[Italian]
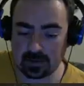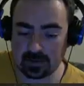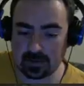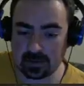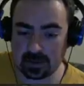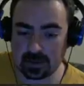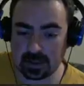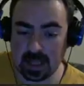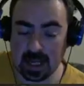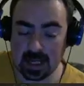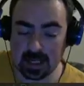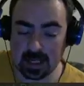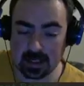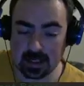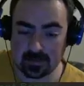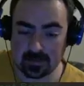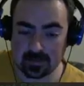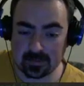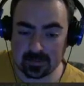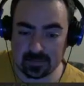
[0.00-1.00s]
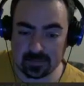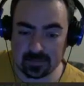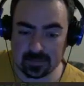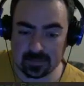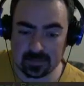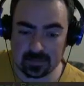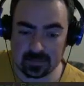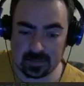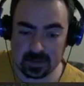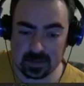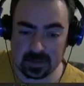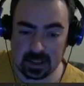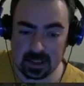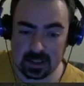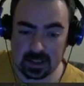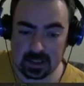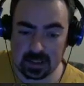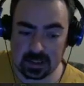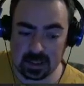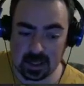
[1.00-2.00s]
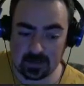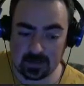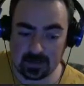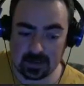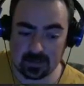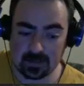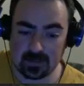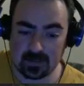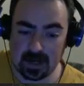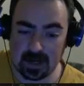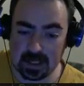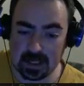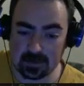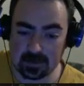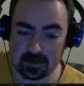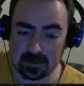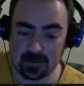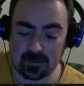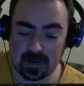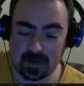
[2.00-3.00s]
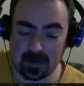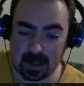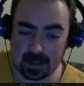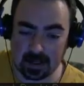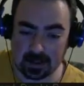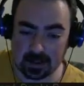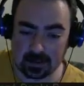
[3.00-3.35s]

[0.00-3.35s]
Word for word: Dai La potremmo fare, la potremmo fare